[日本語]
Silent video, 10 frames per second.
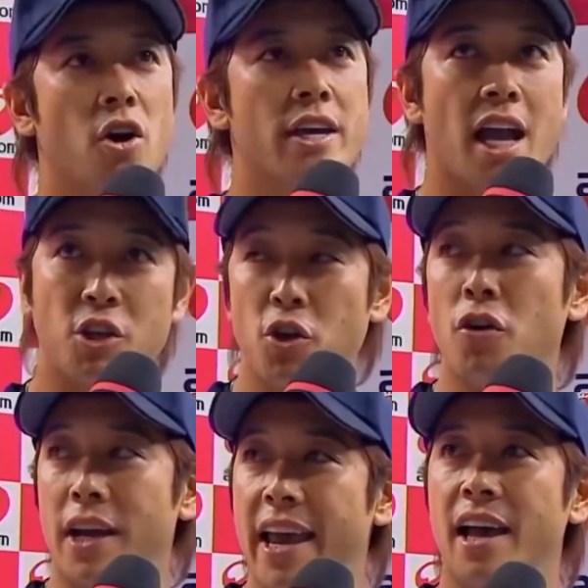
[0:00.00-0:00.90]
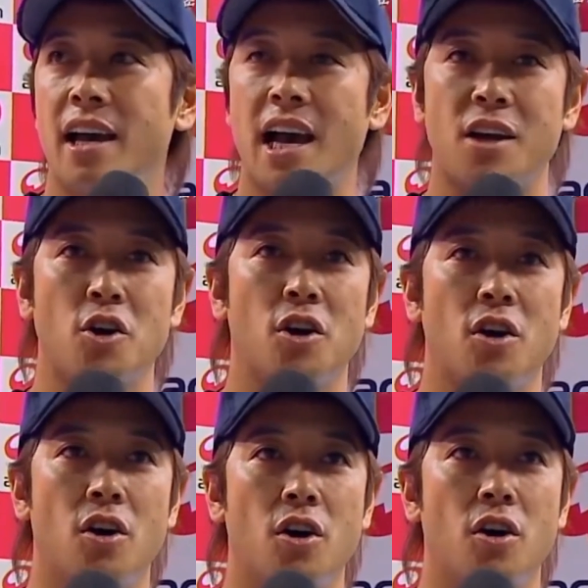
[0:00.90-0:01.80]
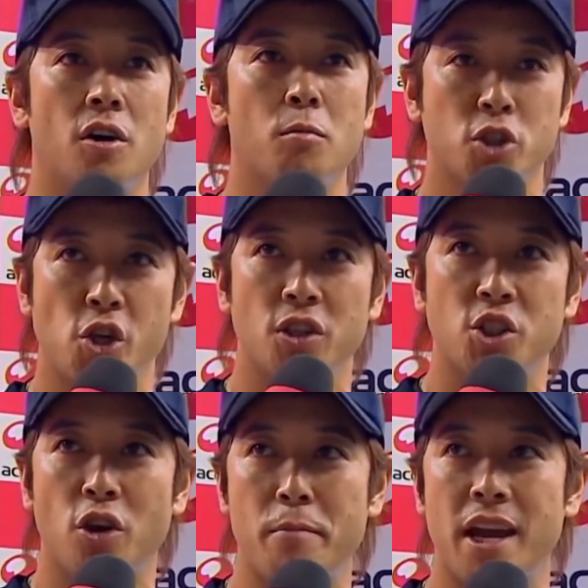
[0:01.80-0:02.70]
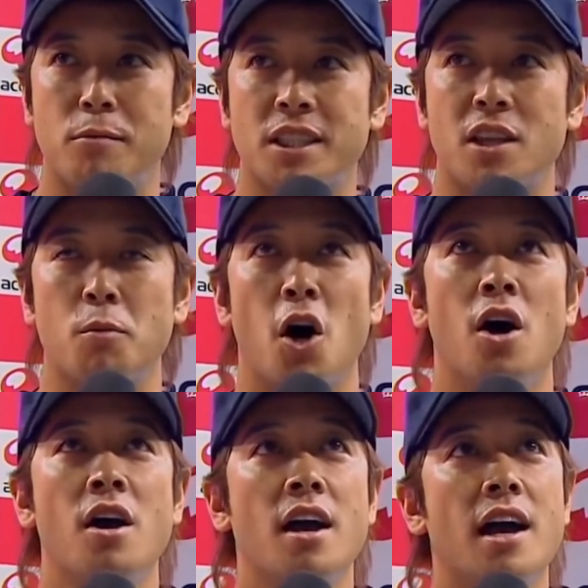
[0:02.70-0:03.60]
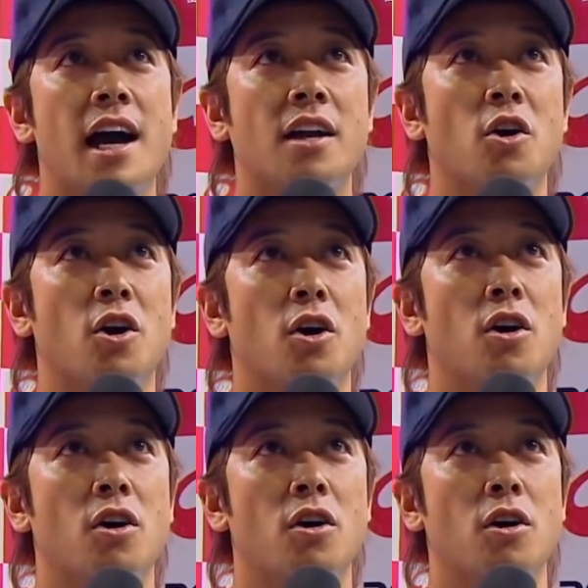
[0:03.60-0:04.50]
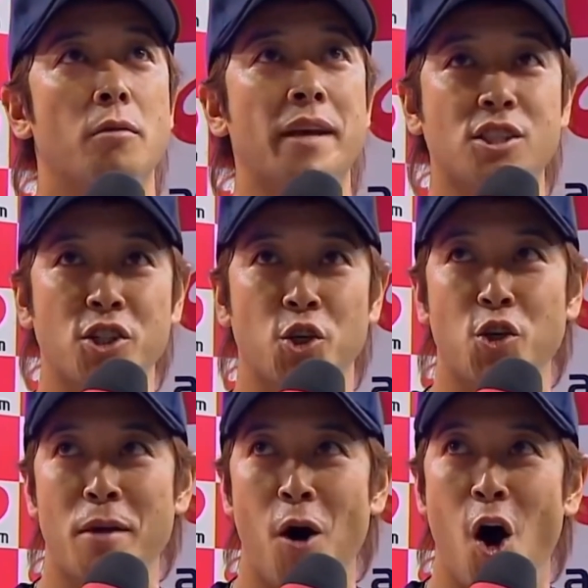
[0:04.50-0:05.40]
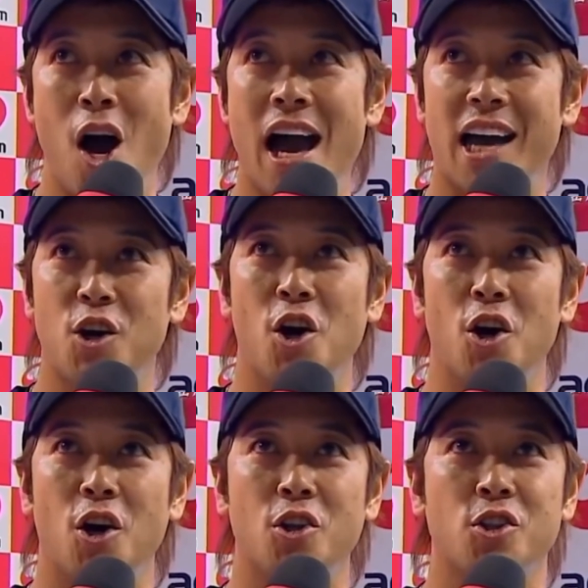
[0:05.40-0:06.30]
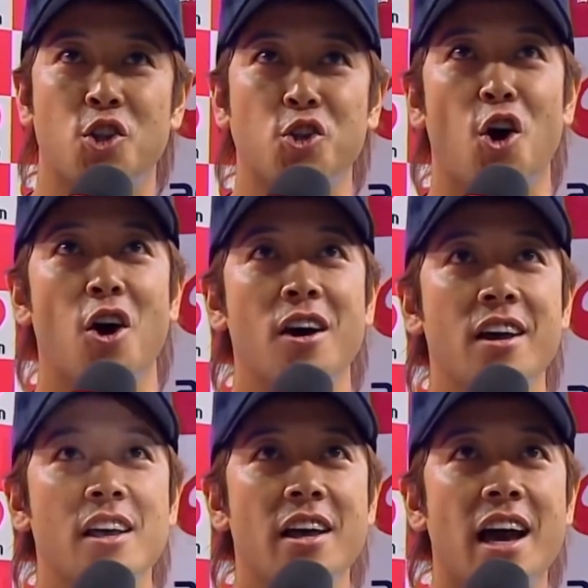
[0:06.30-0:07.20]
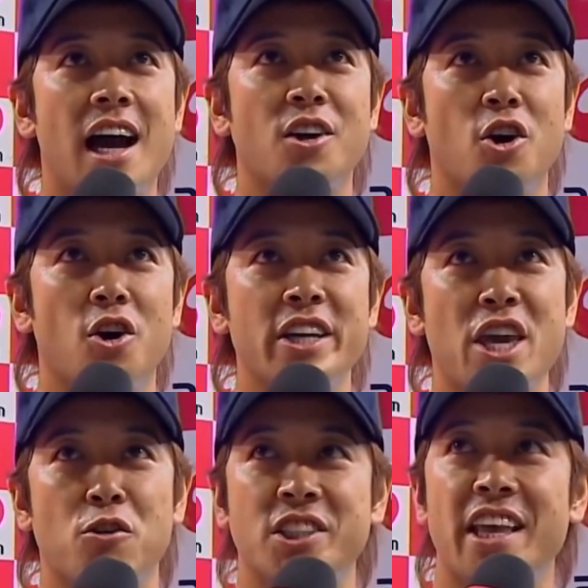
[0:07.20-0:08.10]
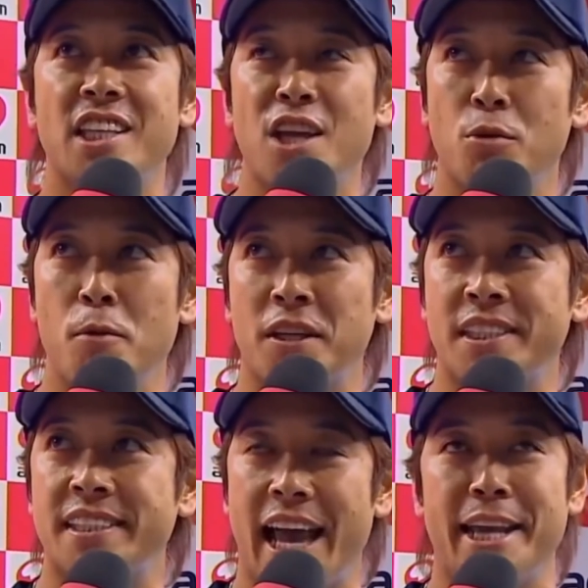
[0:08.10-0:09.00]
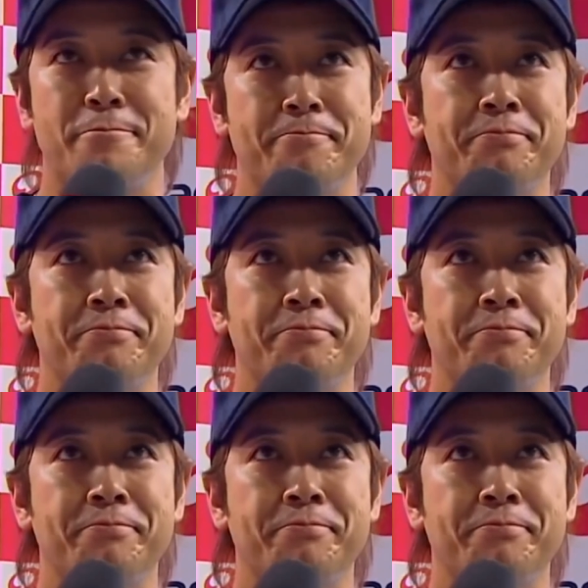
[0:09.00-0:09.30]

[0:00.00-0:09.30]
た野球の方はね、あのー、もちろん一生懸命やりますけども、あのー、別の仕事でも、あのー、どんどん、あの意見をしていきたいと思います。はい、